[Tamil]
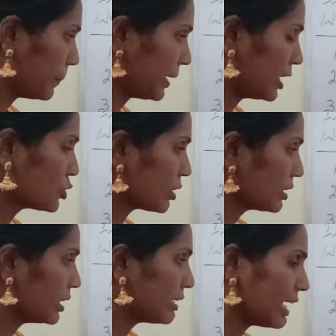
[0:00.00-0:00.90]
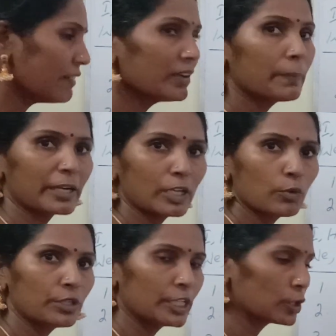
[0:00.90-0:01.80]
என்ன சொல்றது டிராவல் பண்ணி
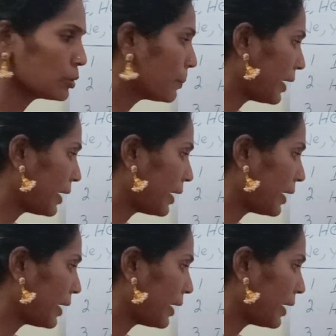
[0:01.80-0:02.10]
கொண்டிருந்தோம்